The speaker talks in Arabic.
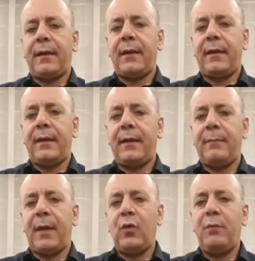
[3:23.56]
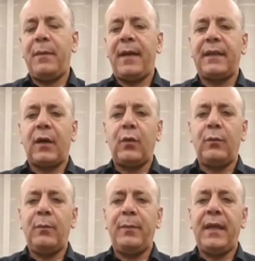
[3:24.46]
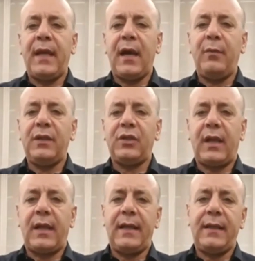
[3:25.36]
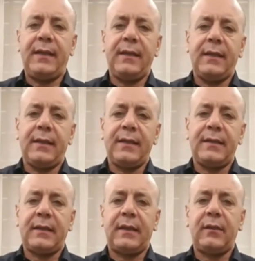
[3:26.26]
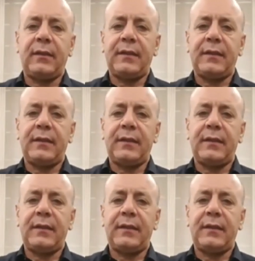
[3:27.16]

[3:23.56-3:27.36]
آه، مرهون بما تقوم به او بالاجراء الذي آه،